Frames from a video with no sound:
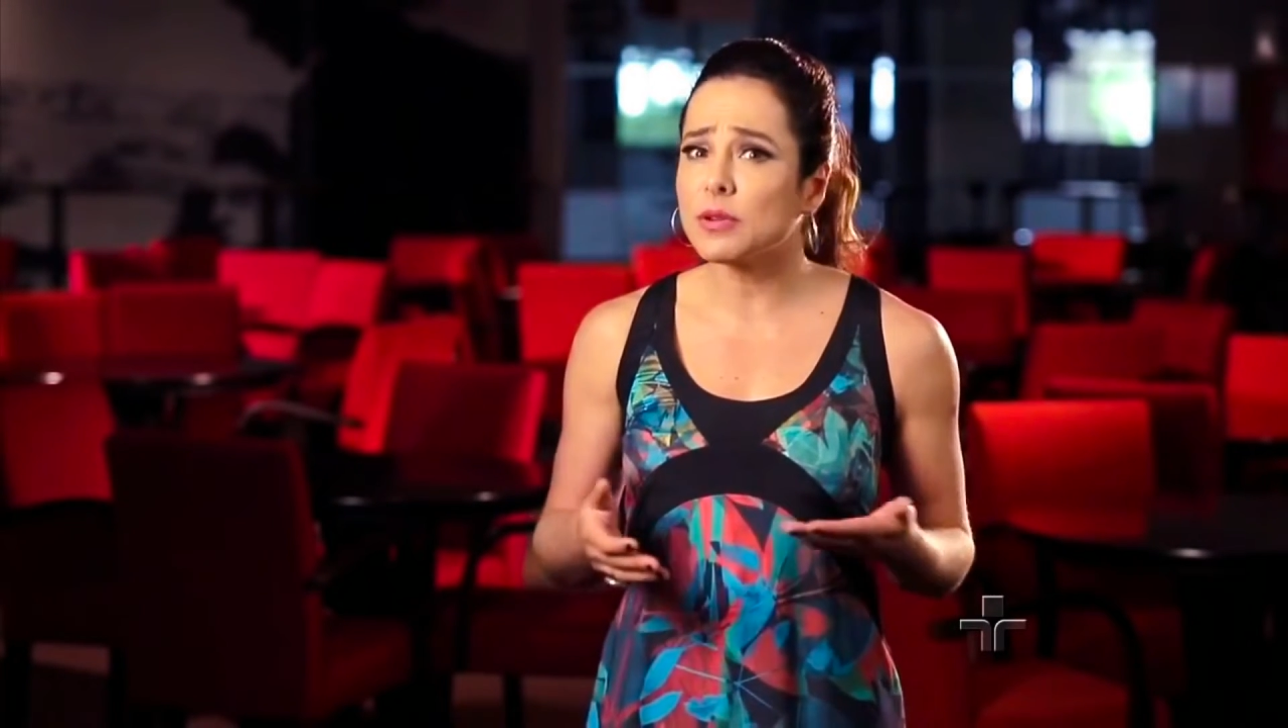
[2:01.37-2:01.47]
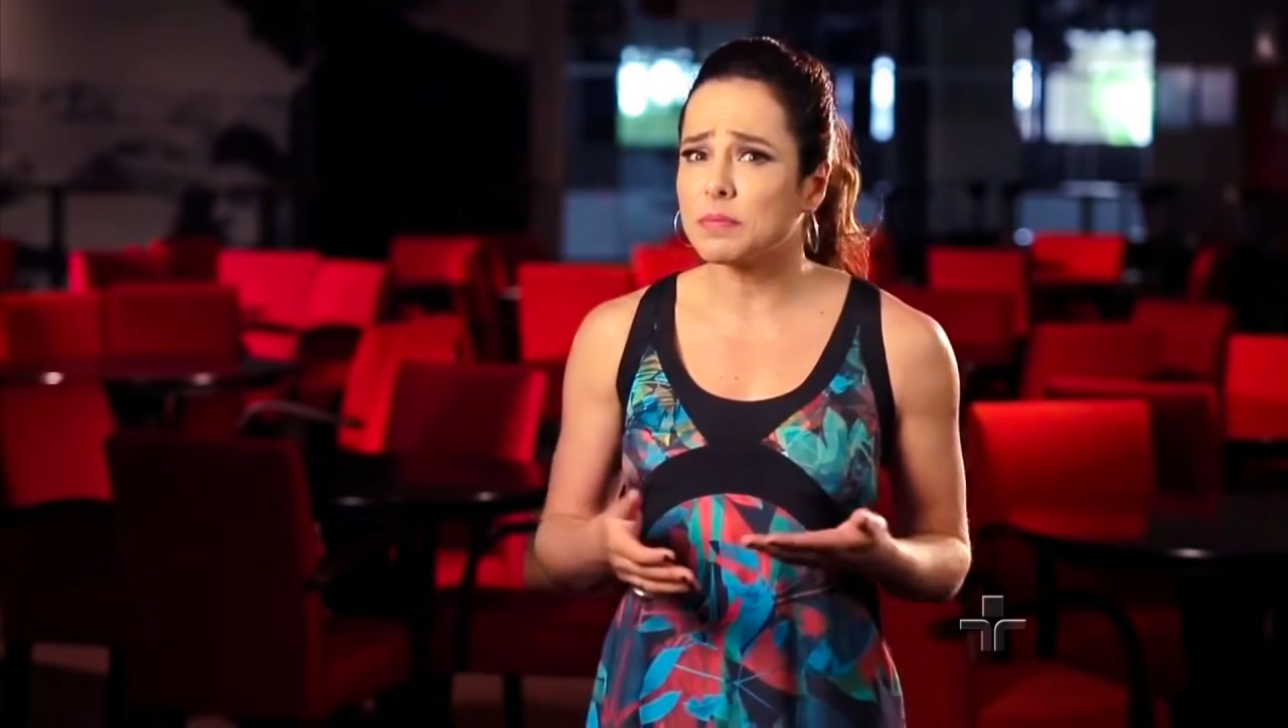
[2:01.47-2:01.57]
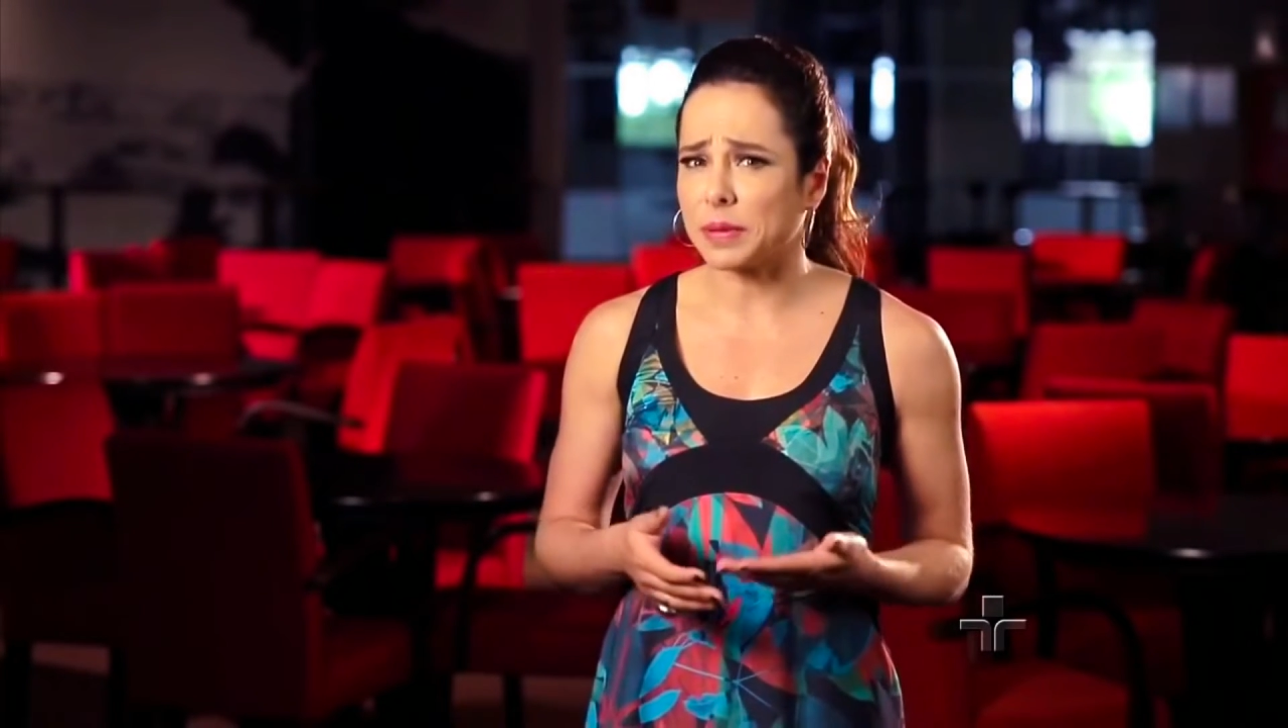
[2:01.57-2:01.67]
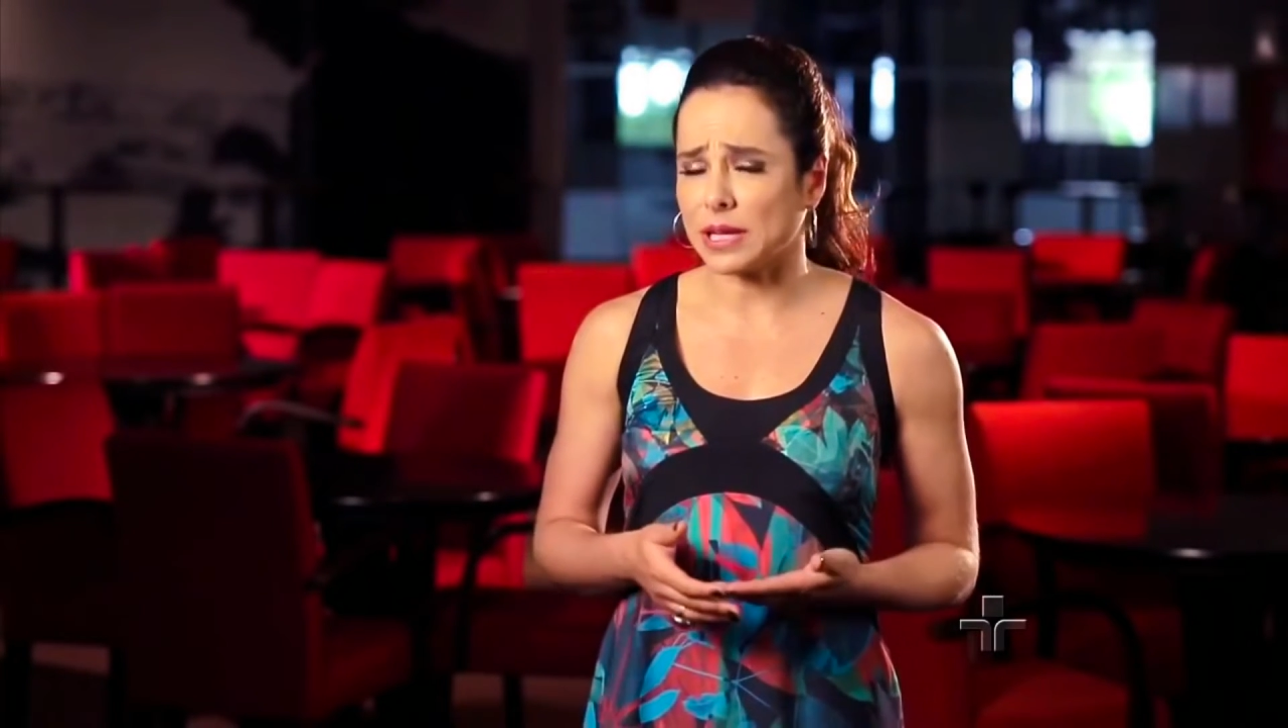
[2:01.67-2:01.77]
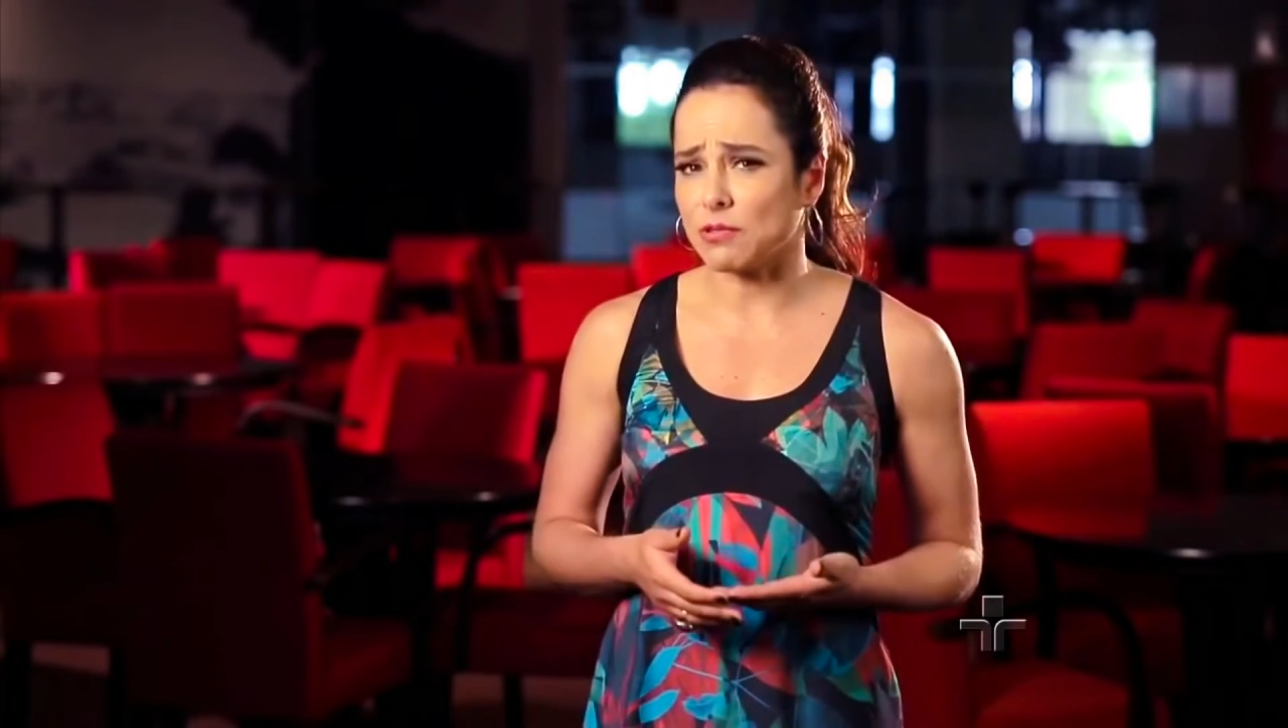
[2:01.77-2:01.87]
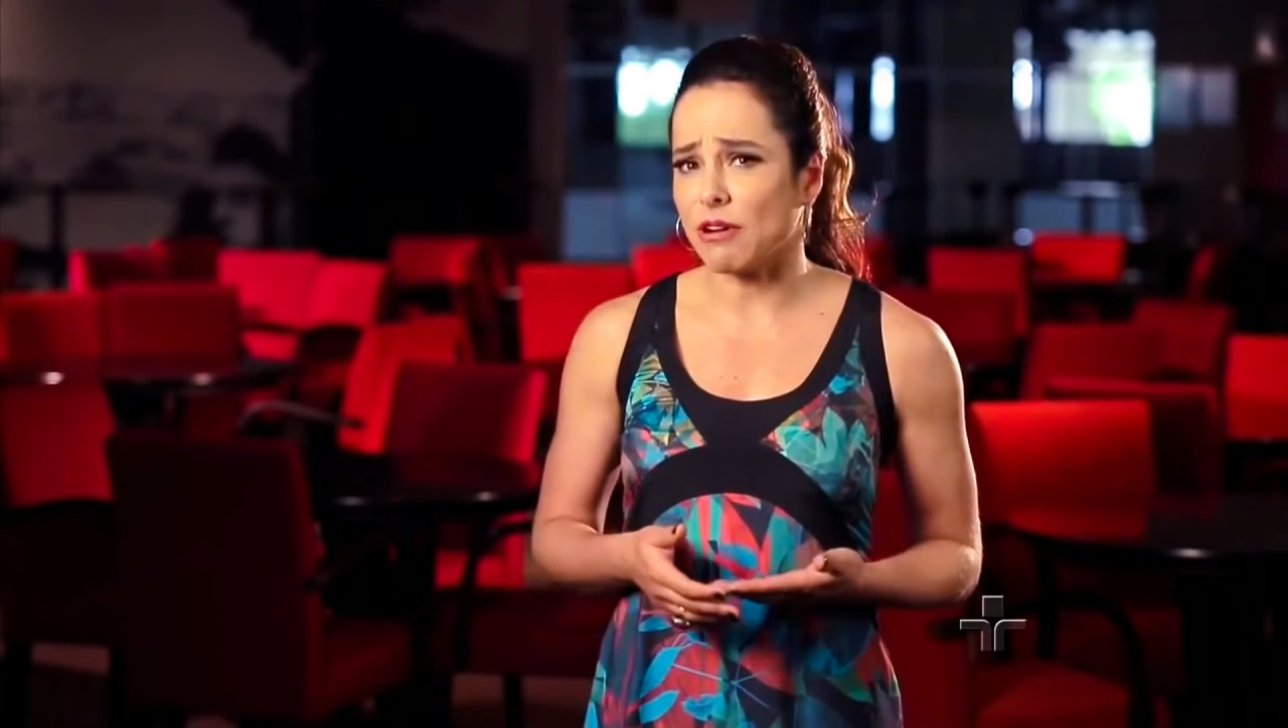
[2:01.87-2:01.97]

o emprego,